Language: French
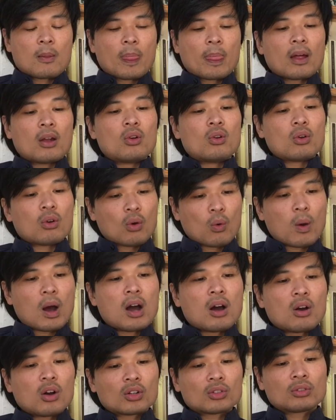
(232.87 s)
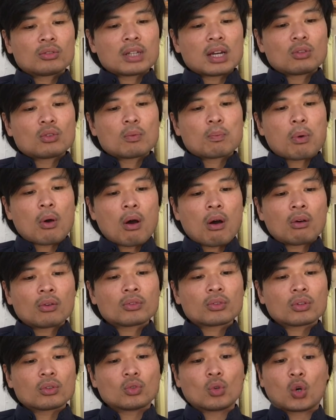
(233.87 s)
Le roi ordonna de,
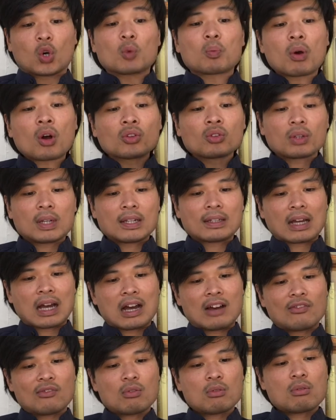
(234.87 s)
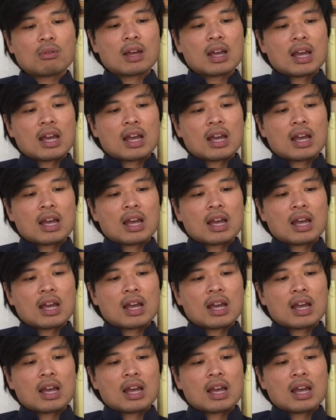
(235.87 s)
prendre, de reprendre les travaux